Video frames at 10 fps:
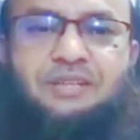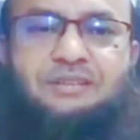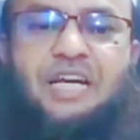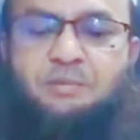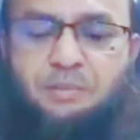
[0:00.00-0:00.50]

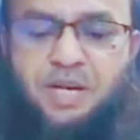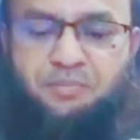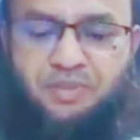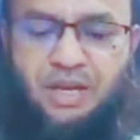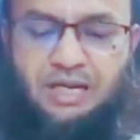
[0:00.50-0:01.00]
যার ব্যাপারে
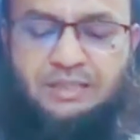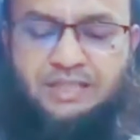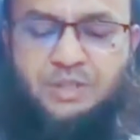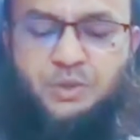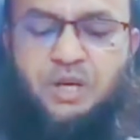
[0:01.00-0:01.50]
আল্লাহ
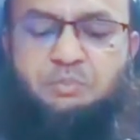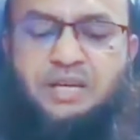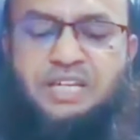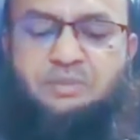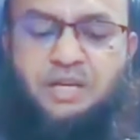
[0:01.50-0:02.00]
তালা সুরা
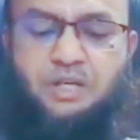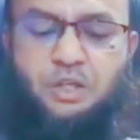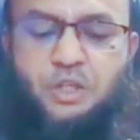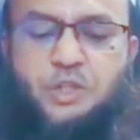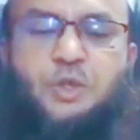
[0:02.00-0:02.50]
মারিয়ামের
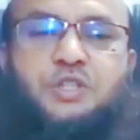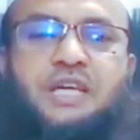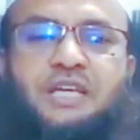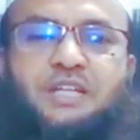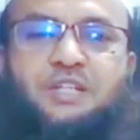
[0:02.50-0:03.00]
ষোলো থেকে
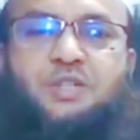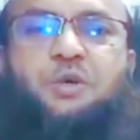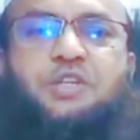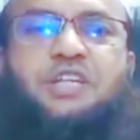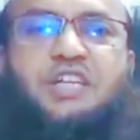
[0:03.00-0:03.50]

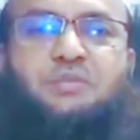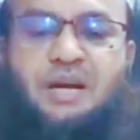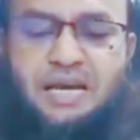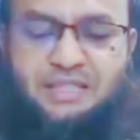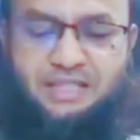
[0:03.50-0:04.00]
চৌত্রিশ নম্বর
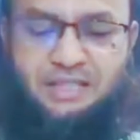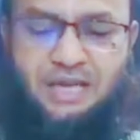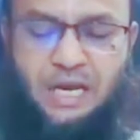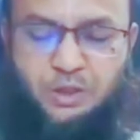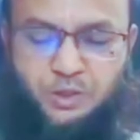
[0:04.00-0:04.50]
আয়াতে
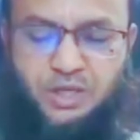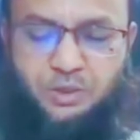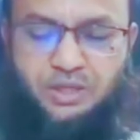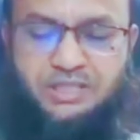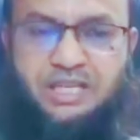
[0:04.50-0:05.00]
আলোচনা
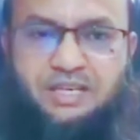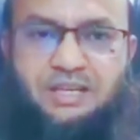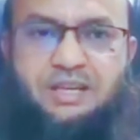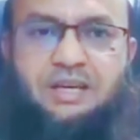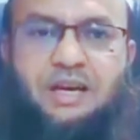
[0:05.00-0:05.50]
করেছেন
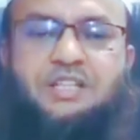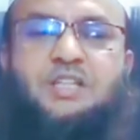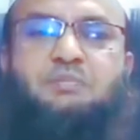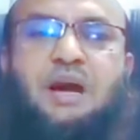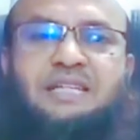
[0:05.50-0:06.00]
হজরত
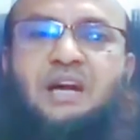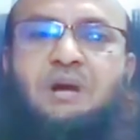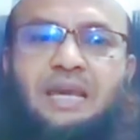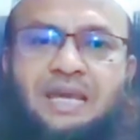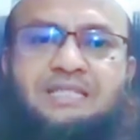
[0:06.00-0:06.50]
মারিয়াম
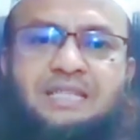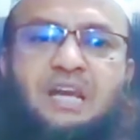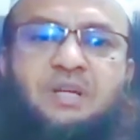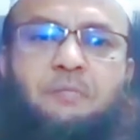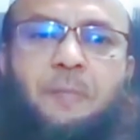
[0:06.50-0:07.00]

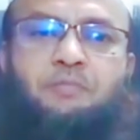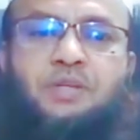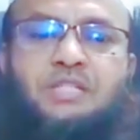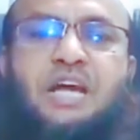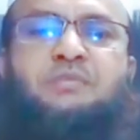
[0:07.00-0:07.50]
আলাইহাসাল্লামের
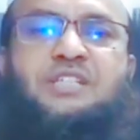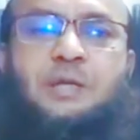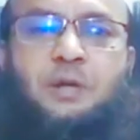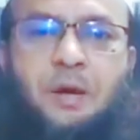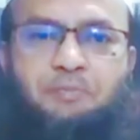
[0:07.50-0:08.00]
স্বামী ছিল
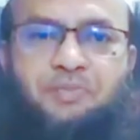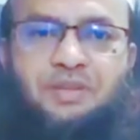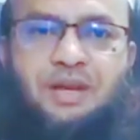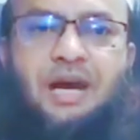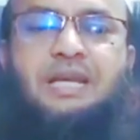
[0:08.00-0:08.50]
না
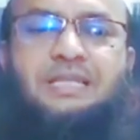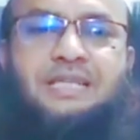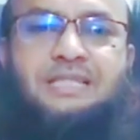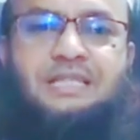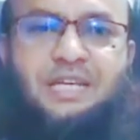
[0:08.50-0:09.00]
আল্লাহ
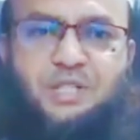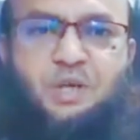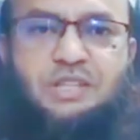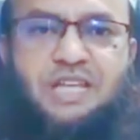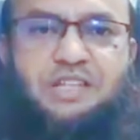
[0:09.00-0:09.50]
চেয়েছেন তাকে
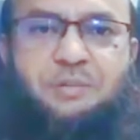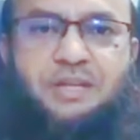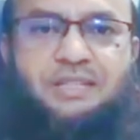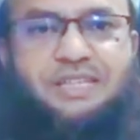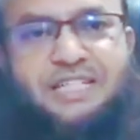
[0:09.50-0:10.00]
সন্তান দেবেন
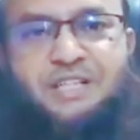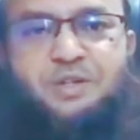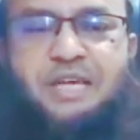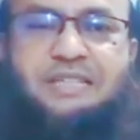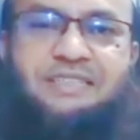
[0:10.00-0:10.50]
দিয়েছেন
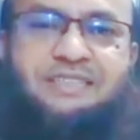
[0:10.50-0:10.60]
তাই